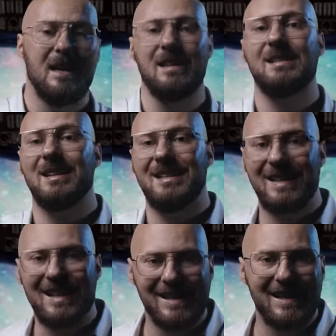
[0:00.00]
jest
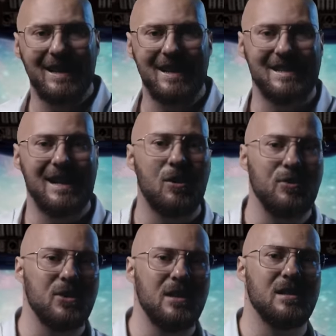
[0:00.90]
skazana na
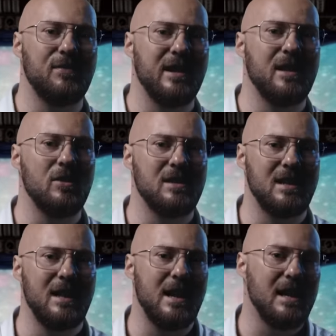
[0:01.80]
zakończenie swojego
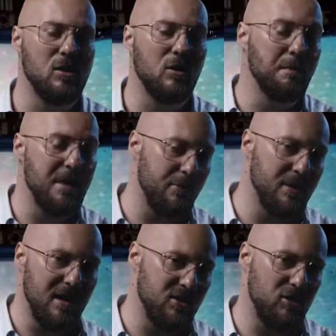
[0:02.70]
istnienia jako
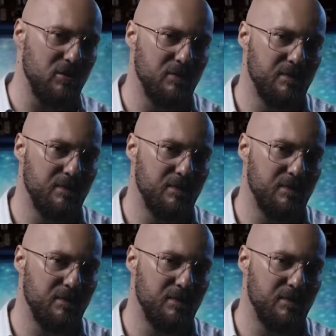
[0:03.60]
biały karzeł.